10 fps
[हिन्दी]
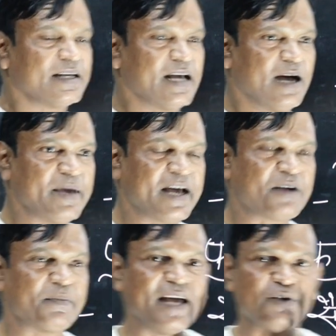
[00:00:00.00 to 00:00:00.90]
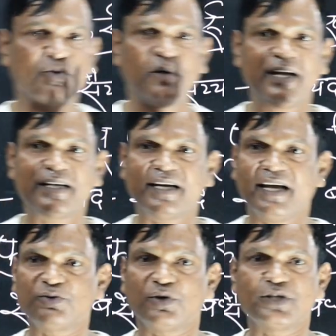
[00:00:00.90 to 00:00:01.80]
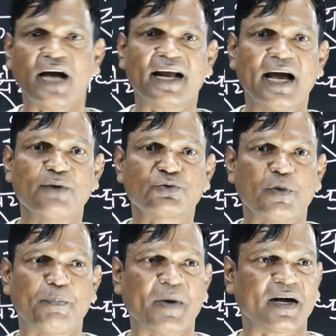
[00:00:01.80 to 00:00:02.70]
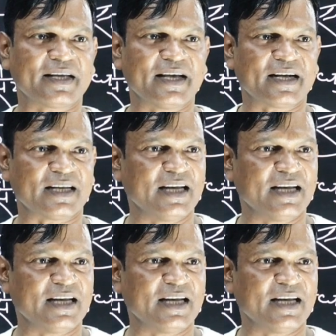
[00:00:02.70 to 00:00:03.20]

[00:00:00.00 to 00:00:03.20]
कि हम एक भाई को भेज रहे हैं जो जा रहा है उसको पकड़ के